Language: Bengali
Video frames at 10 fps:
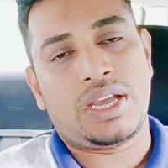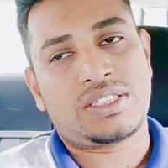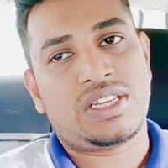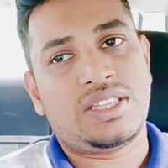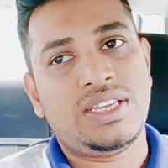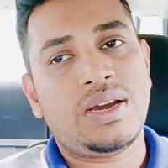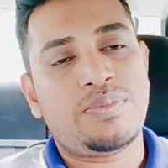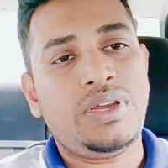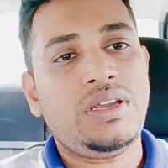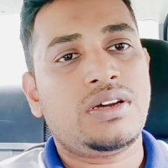এক্সট্রা দিয়ে
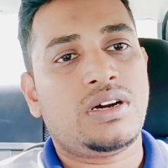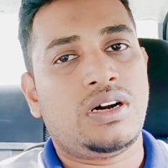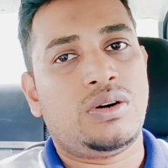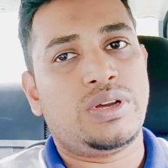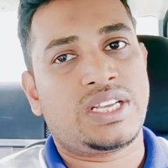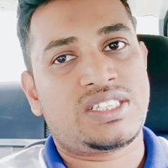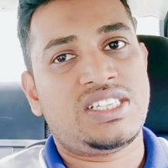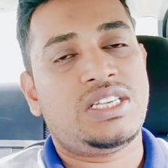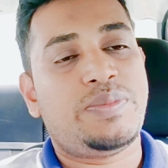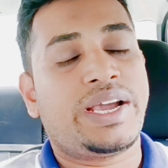আপনি এক্সট্রা
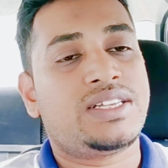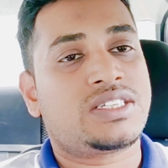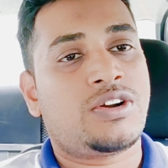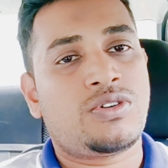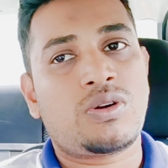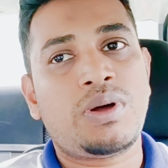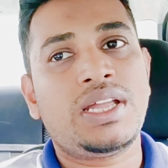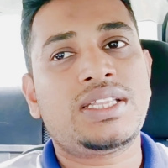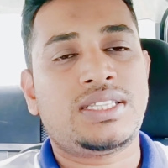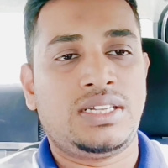যে ব্যাগেজ কারণ
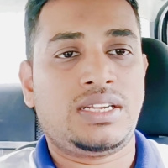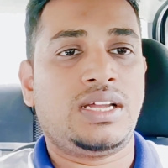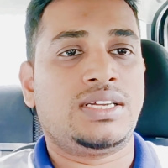নর্মালি তাদের